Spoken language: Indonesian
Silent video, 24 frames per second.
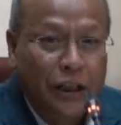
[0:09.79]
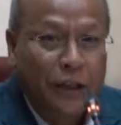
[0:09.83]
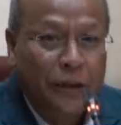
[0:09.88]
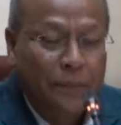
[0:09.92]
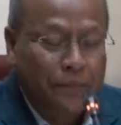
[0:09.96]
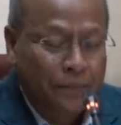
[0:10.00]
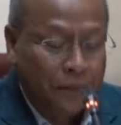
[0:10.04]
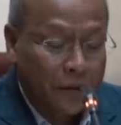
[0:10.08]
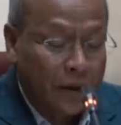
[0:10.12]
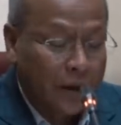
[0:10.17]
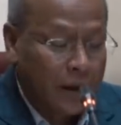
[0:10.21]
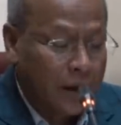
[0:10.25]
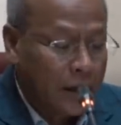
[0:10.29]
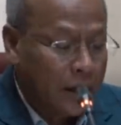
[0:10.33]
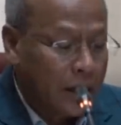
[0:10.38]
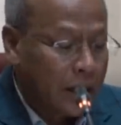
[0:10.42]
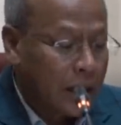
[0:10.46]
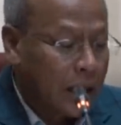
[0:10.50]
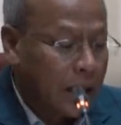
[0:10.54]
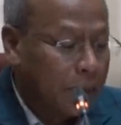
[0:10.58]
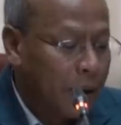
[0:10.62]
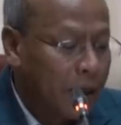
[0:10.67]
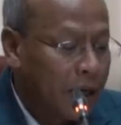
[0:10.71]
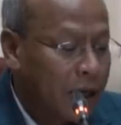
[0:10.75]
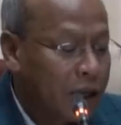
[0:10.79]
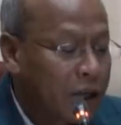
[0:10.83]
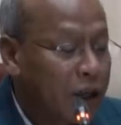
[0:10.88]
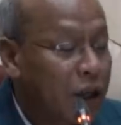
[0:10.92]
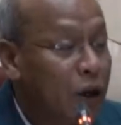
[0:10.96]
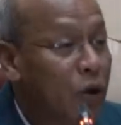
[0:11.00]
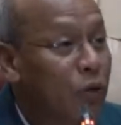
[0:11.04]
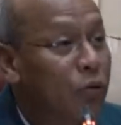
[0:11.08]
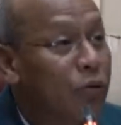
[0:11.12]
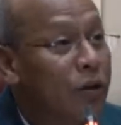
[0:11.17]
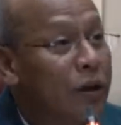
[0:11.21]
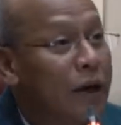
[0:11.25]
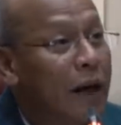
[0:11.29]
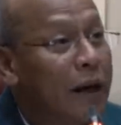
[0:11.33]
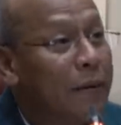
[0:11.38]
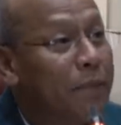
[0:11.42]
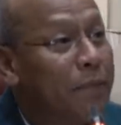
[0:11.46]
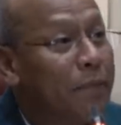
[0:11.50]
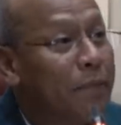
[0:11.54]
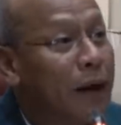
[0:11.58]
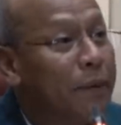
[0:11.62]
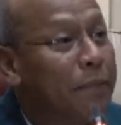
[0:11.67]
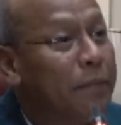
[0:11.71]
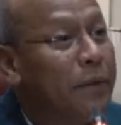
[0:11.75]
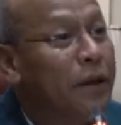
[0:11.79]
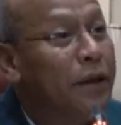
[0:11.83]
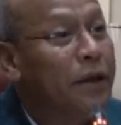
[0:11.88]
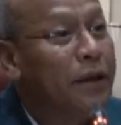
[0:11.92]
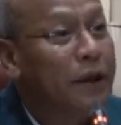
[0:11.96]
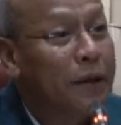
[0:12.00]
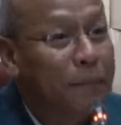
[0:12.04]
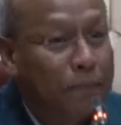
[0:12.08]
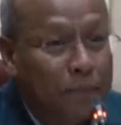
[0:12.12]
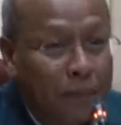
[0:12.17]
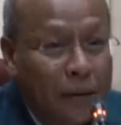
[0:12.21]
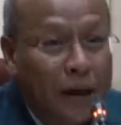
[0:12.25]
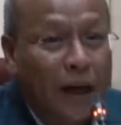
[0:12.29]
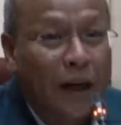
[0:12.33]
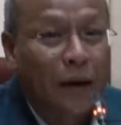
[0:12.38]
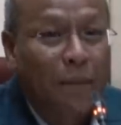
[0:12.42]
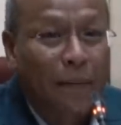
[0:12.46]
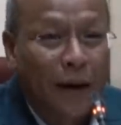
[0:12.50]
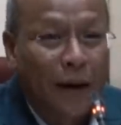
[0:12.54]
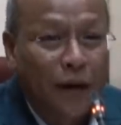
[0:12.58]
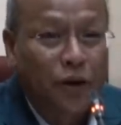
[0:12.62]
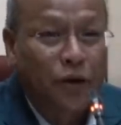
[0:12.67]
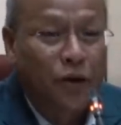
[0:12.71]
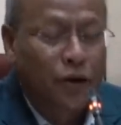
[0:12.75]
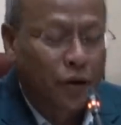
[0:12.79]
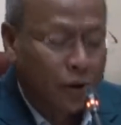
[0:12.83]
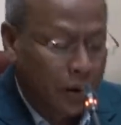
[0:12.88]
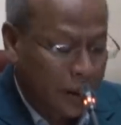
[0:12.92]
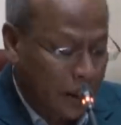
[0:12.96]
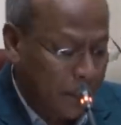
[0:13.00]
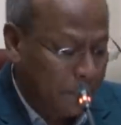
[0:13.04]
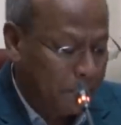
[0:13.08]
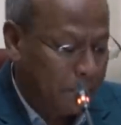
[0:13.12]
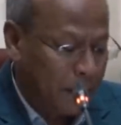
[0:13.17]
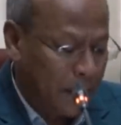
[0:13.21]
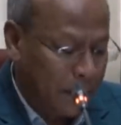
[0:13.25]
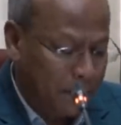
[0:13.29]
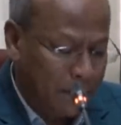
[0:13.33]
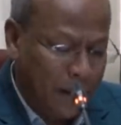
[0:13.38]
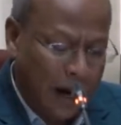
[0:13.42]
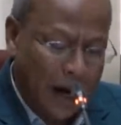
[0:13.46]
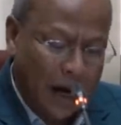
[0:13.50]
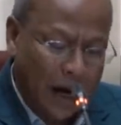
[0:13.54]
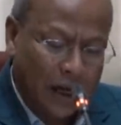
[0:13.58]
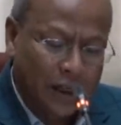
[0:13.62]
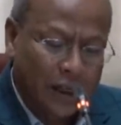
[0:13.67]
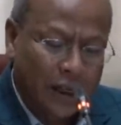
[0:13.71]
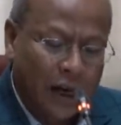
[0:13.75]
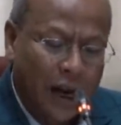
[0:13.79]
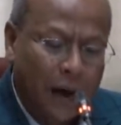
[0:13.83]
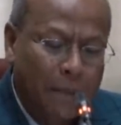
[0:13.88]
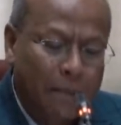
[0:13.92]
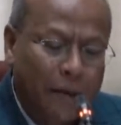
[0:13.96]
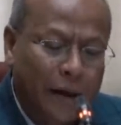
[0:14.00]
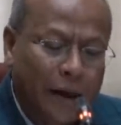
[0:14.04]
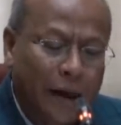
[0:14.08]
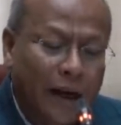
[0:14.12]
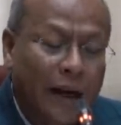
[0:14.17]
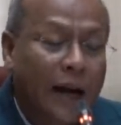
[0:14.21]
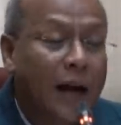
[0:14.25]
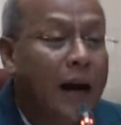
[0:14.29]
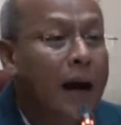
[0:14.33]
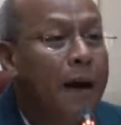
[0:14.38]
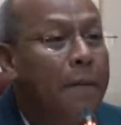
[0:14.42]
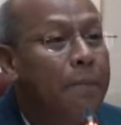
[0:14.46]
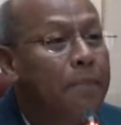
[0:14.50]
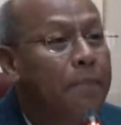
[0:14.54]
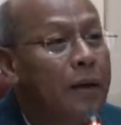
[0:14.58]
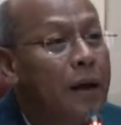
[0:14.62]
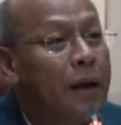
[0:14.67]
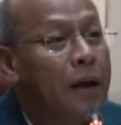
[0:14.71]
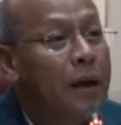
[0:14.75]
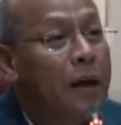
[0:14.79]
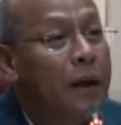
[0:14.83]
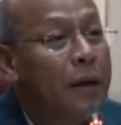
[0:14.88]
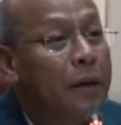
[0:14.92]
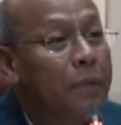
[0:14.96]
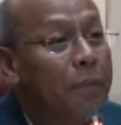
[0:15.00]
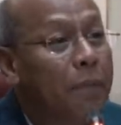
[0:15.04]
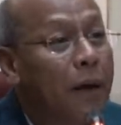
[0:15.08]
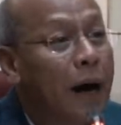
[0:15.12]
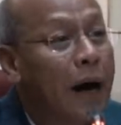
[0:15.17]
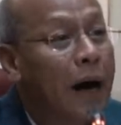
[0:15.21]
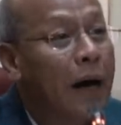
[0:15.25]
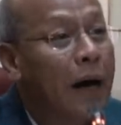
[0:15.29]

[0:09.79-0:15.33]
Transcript: hadin ba ka sarkar kala bin bada kum ka red zone ya ka east castles district barak away